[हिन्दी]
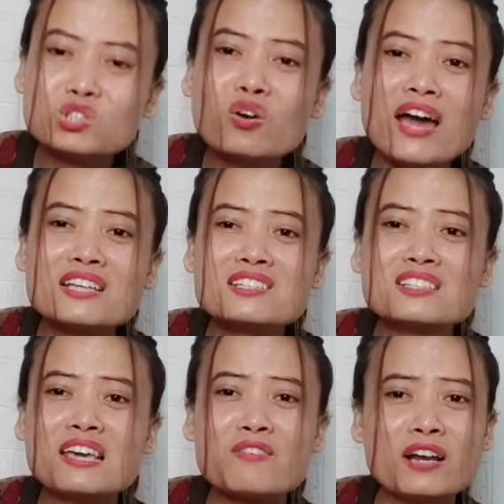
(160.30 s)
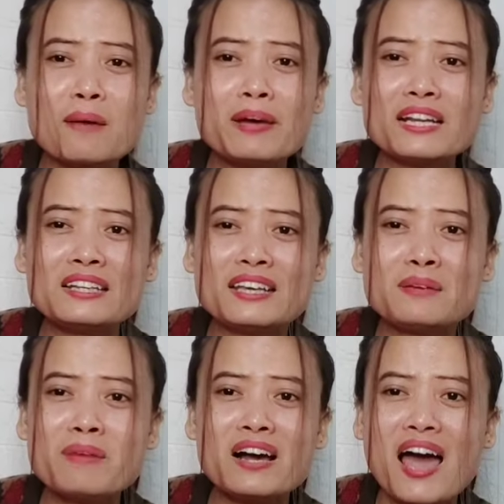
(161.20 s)
सो so गाइज ये वाला मैंने
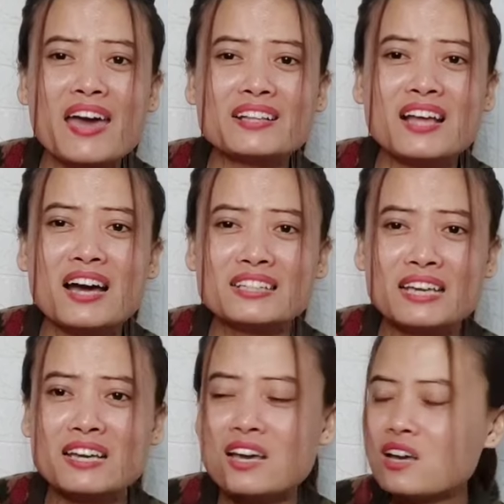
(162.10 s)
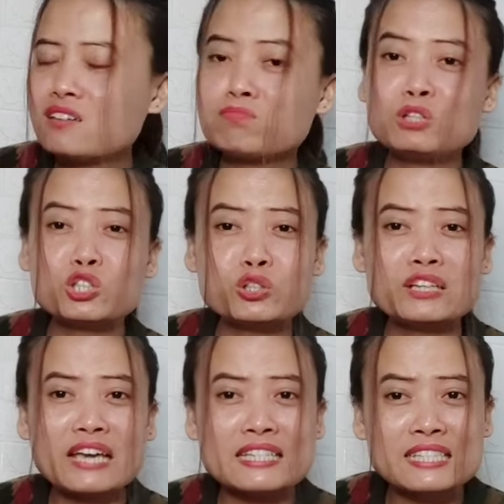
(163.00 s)
नहीं मंगाया था ये मीशो
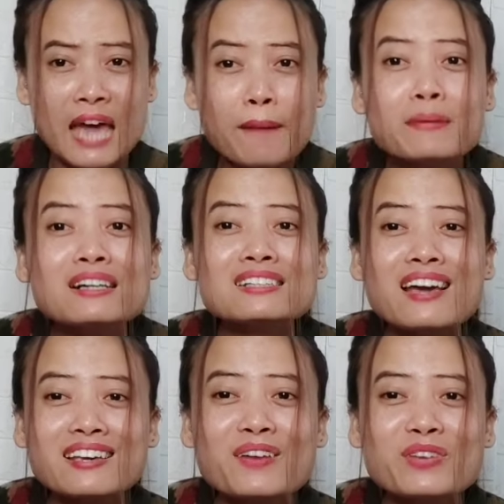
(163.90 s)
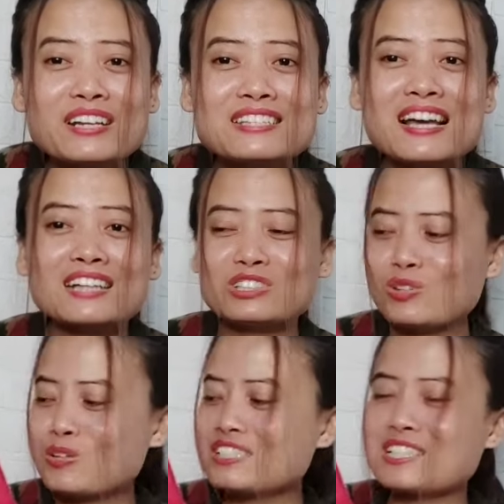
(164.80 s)
ने क्या स्कैम कर दिया क्या मेरे साथ
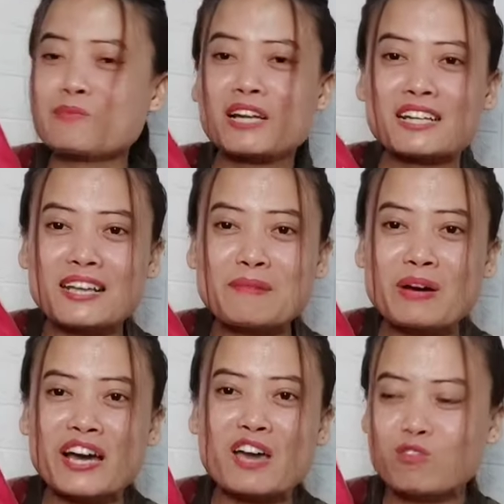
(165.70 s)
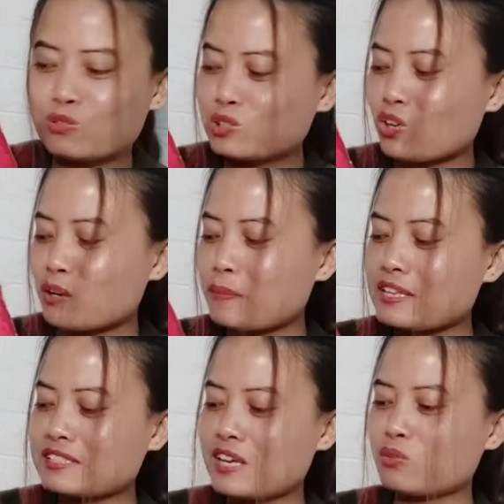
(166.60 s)
जो चीज मैंने नहीं मंगाया वो कुछ और
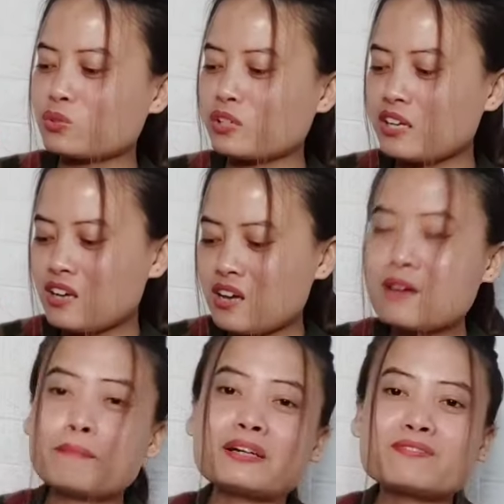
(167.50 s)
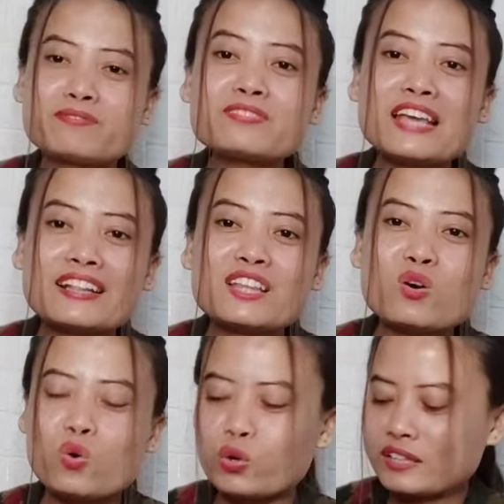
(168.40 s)
भेज दिया उन्होंने बट देखते
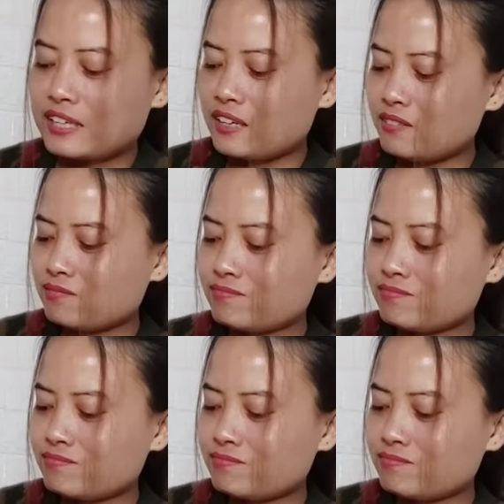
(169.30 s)
खोल के